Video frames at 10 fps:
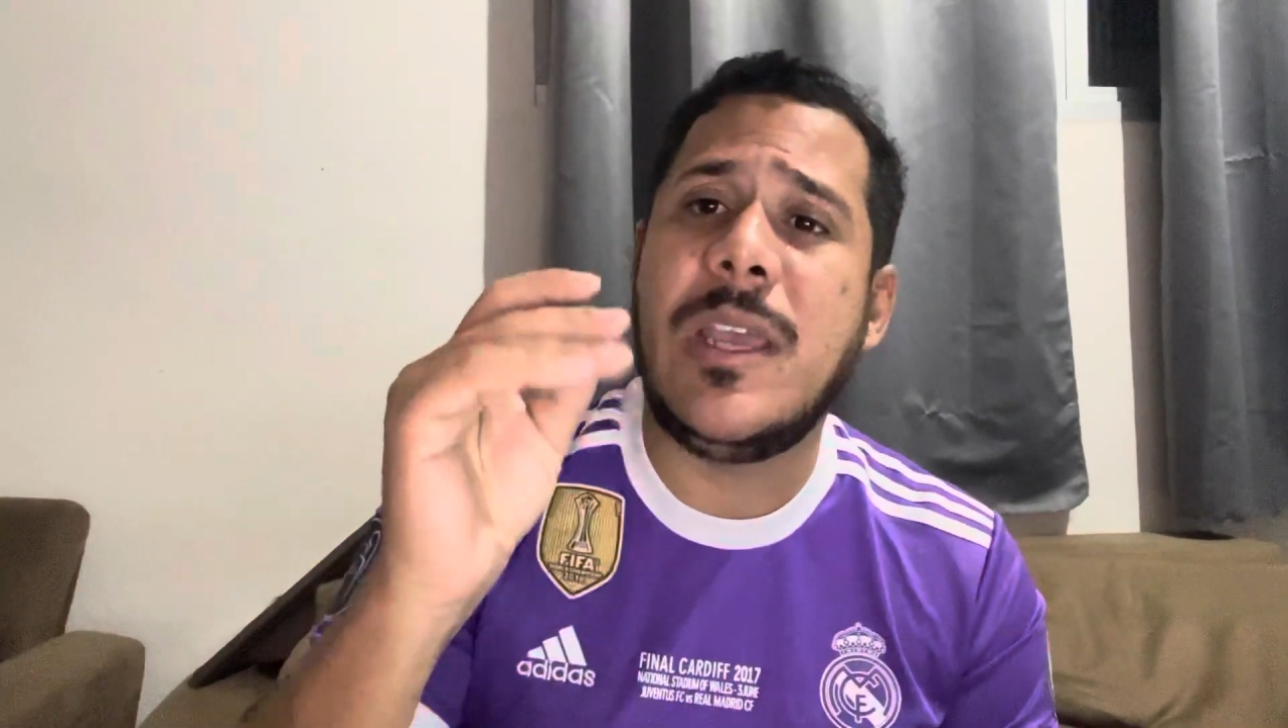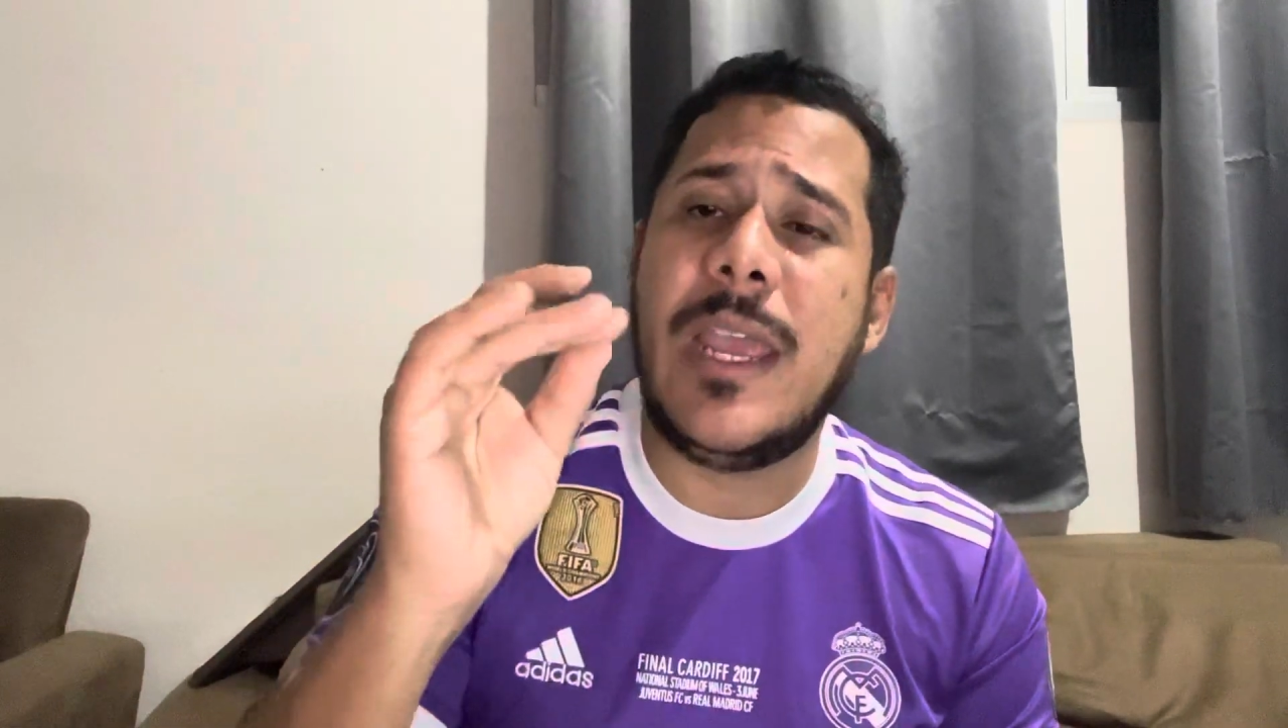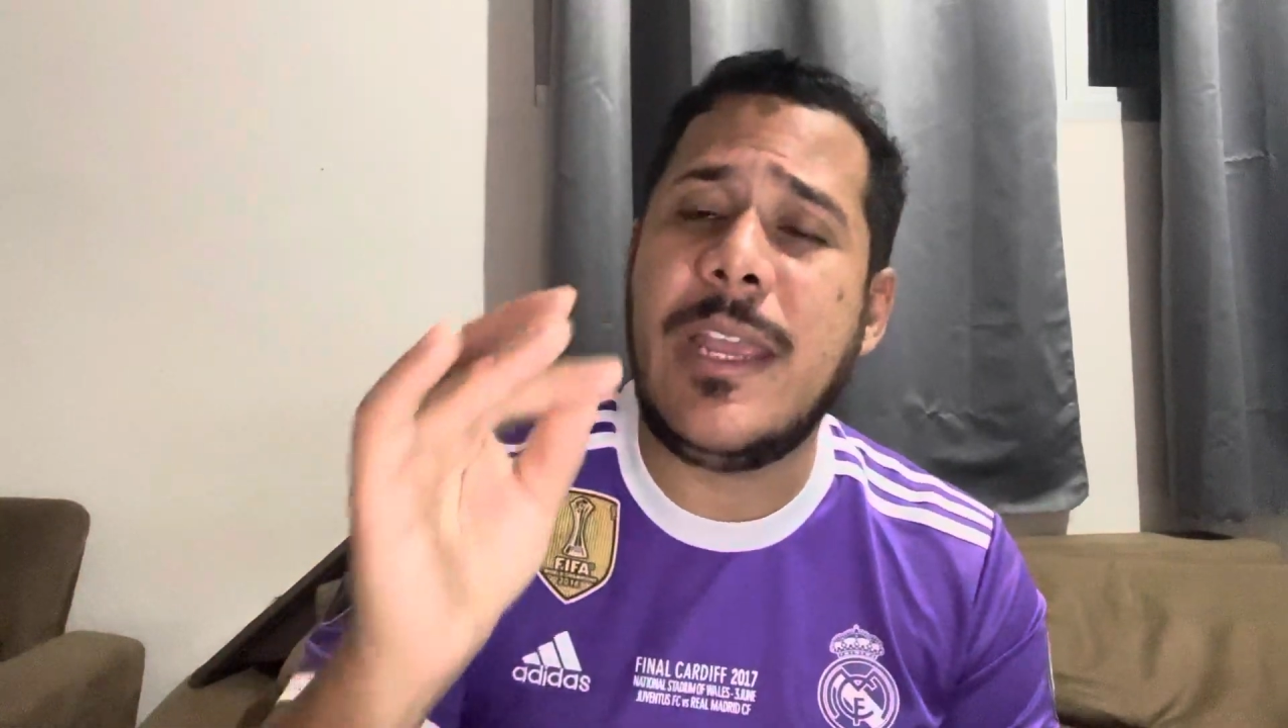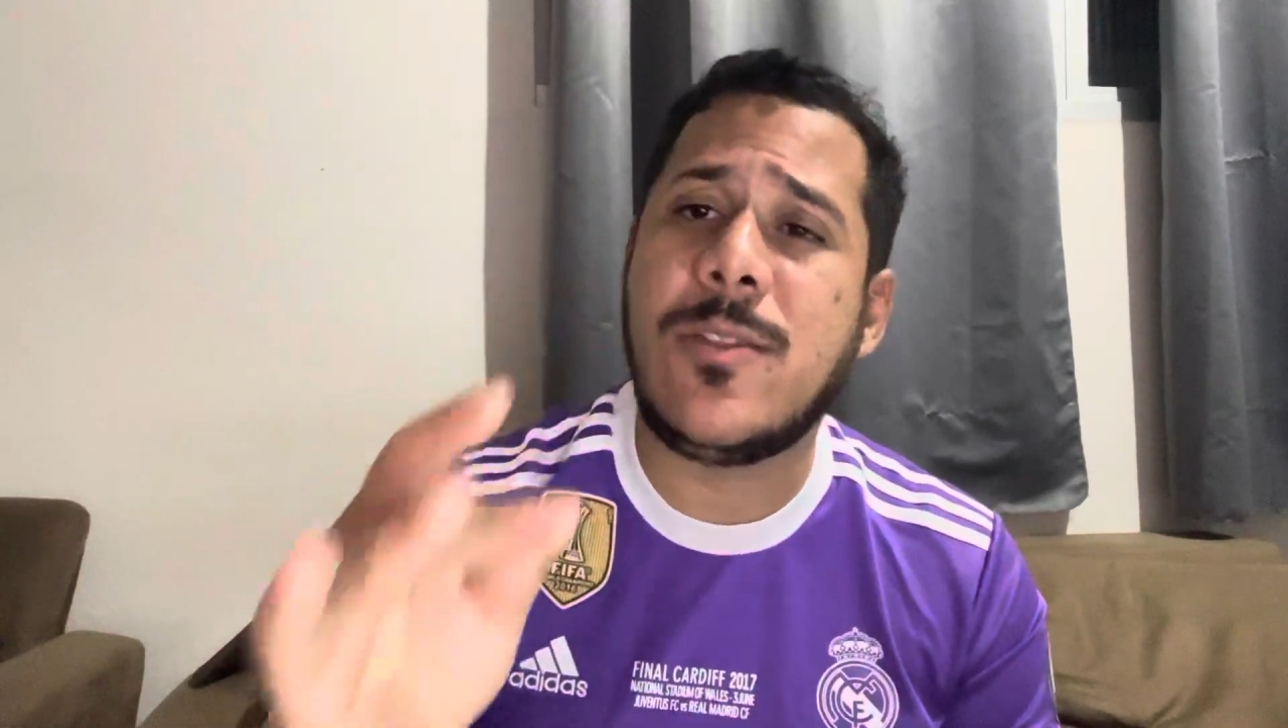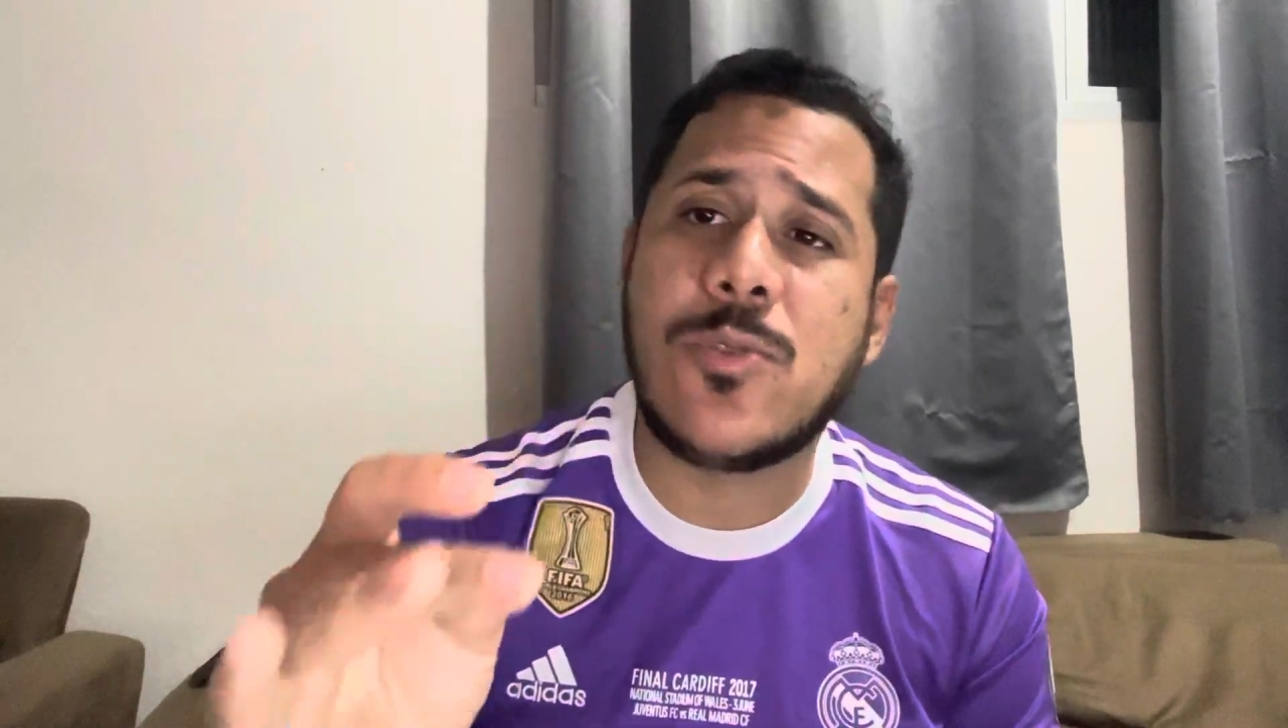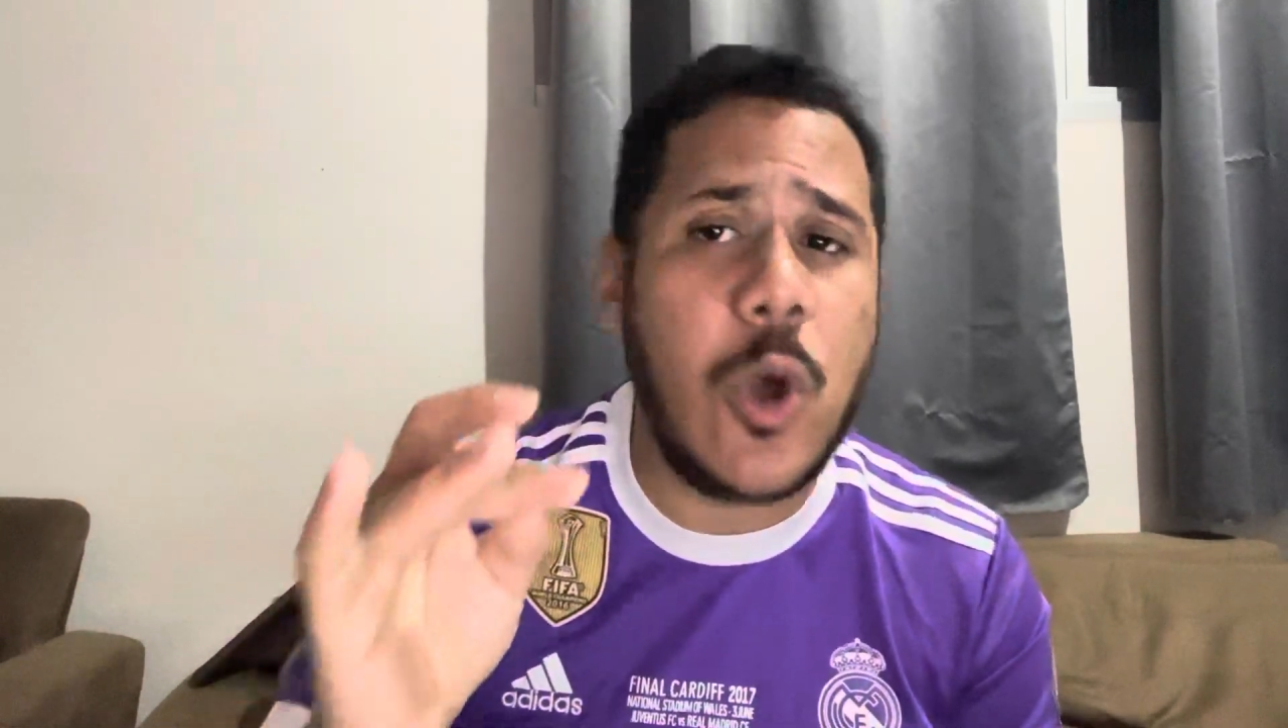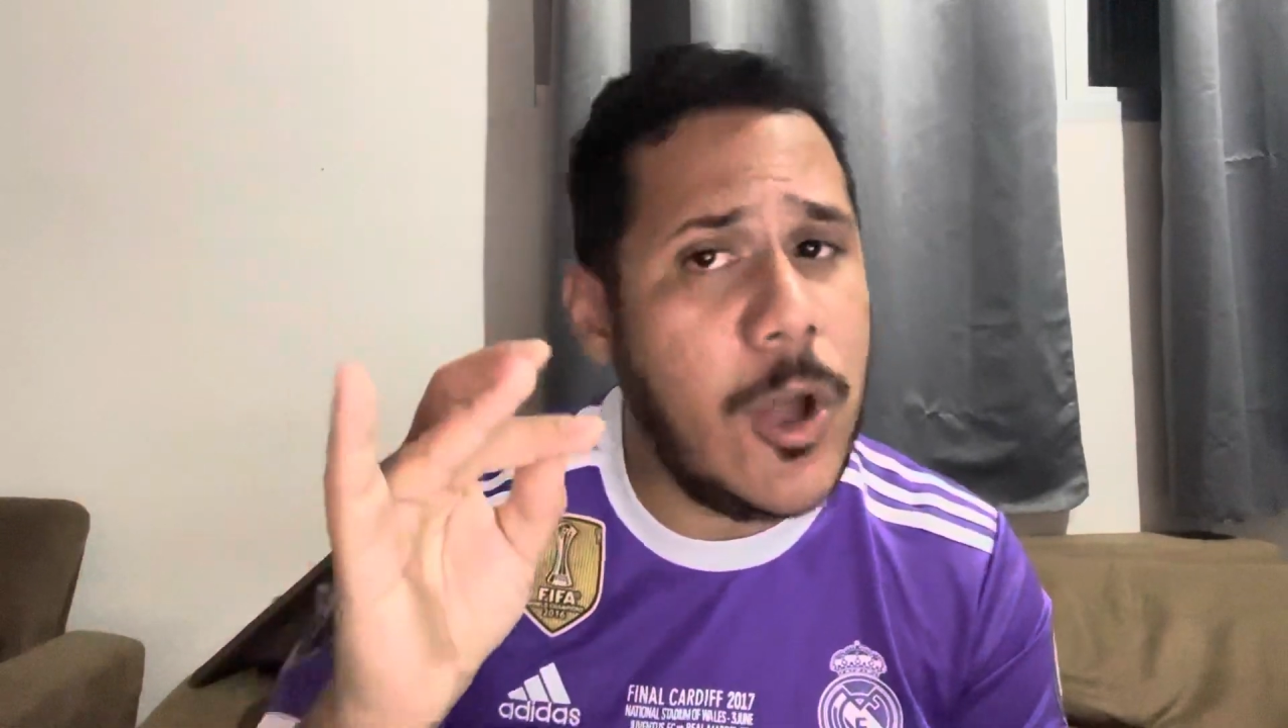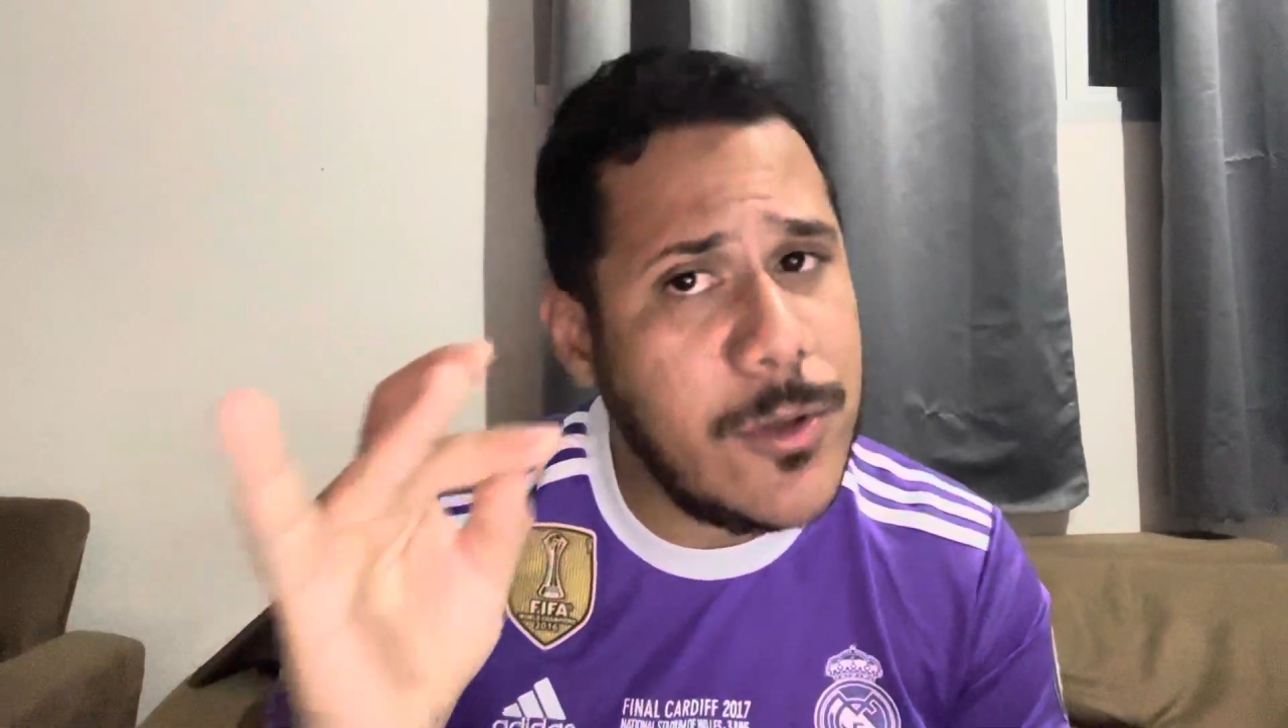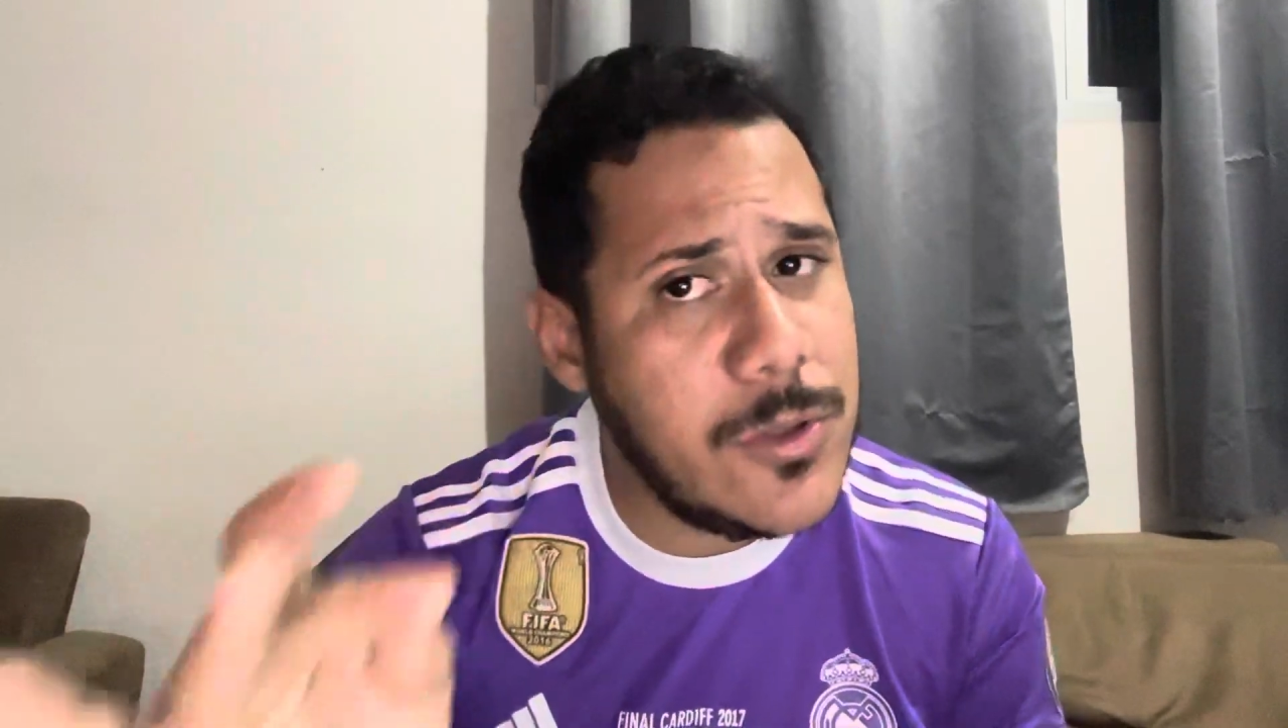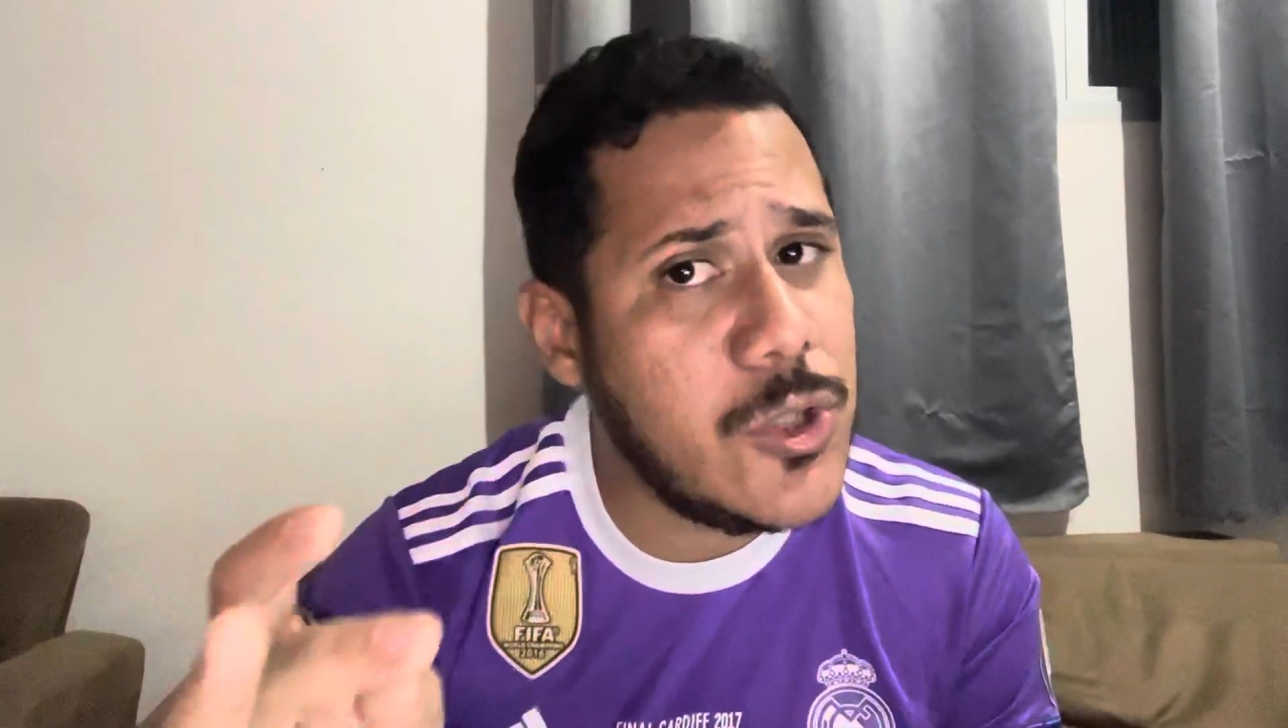em
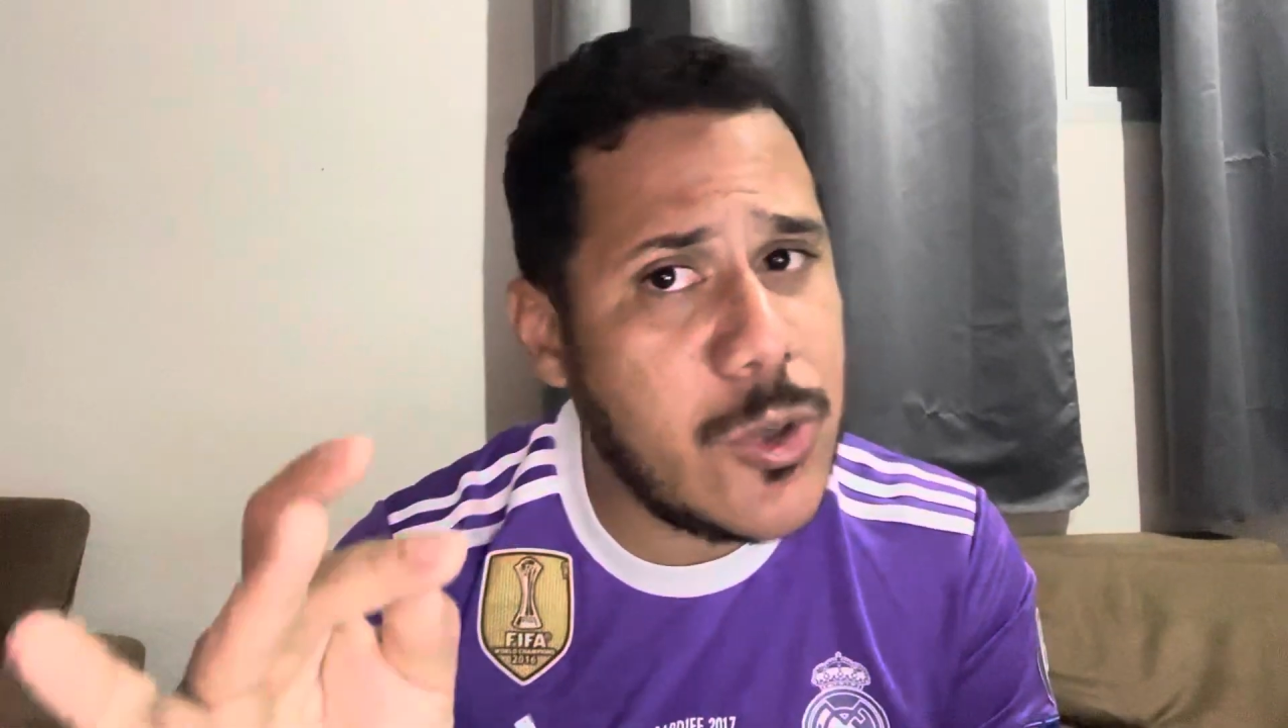todos os